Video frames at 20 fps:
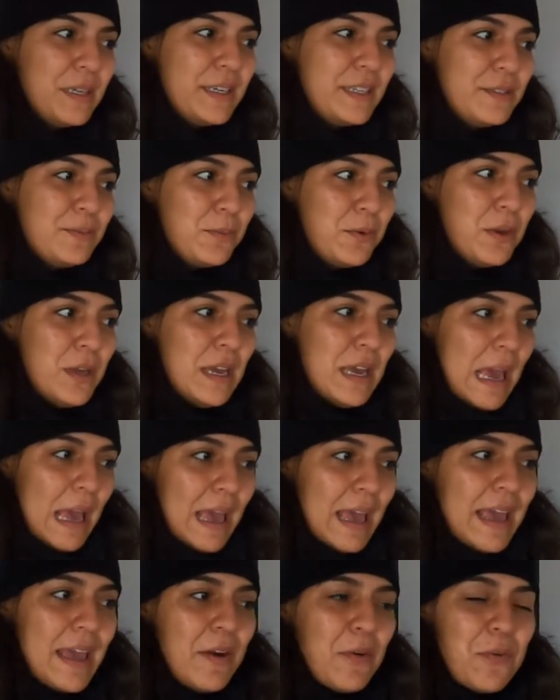mesmo.
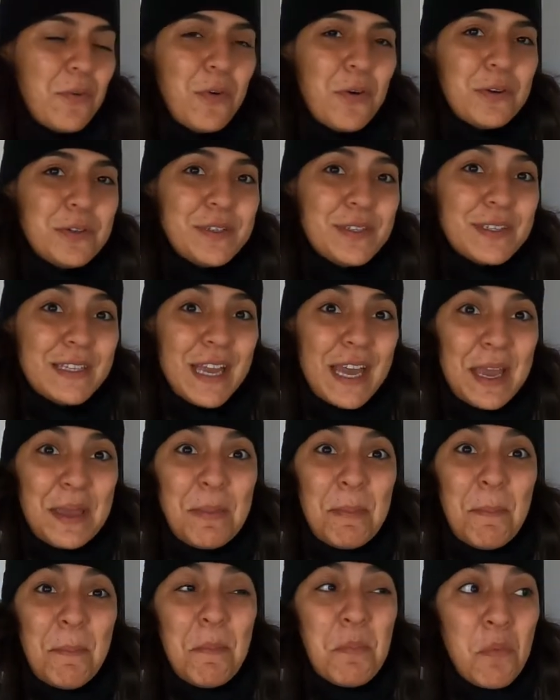Cheirinho eu de lenha
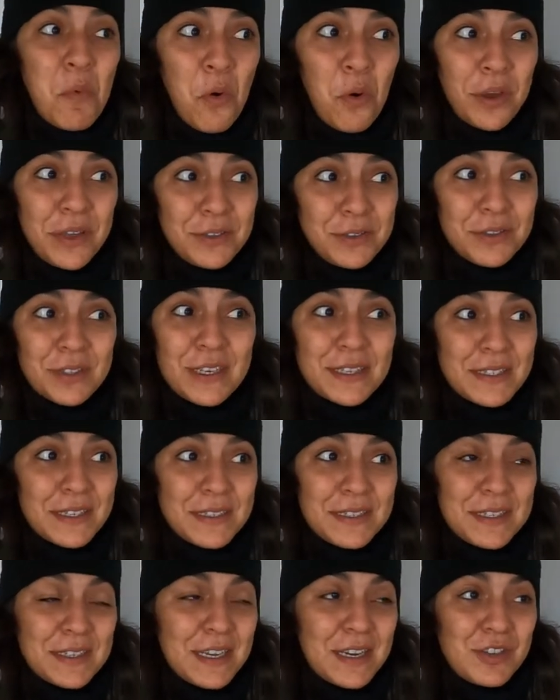queimando. muito dessa
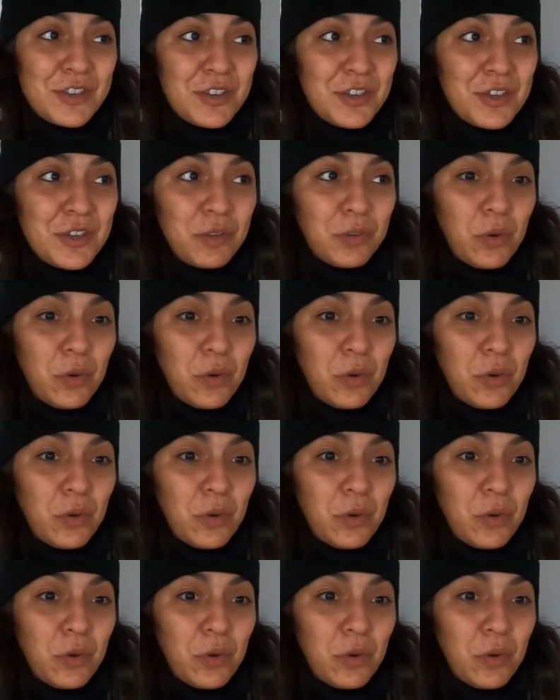cidade de